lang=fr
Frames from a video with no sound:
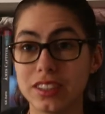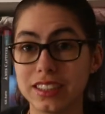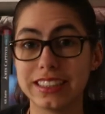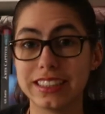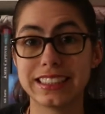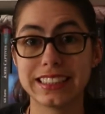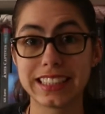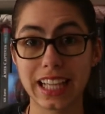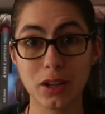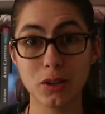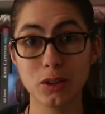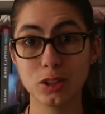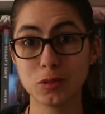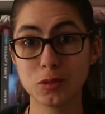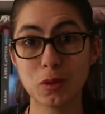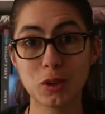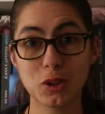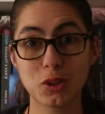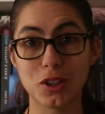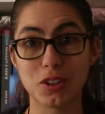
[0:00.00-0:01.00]

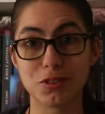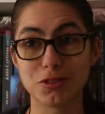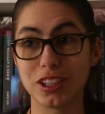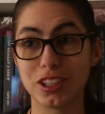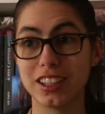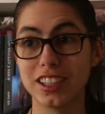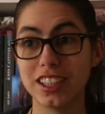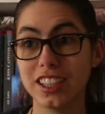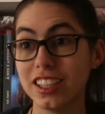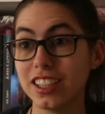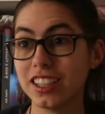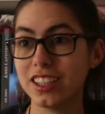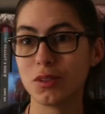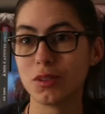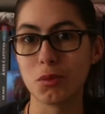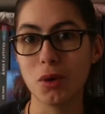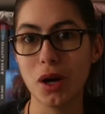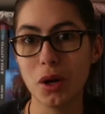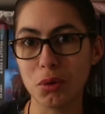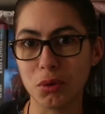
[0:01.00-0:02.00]
sérieusement quoi, enfin
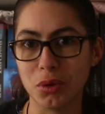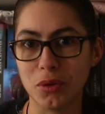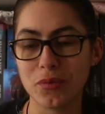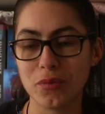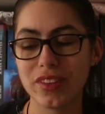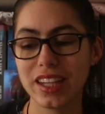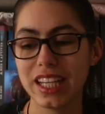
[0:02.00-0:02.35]
waouh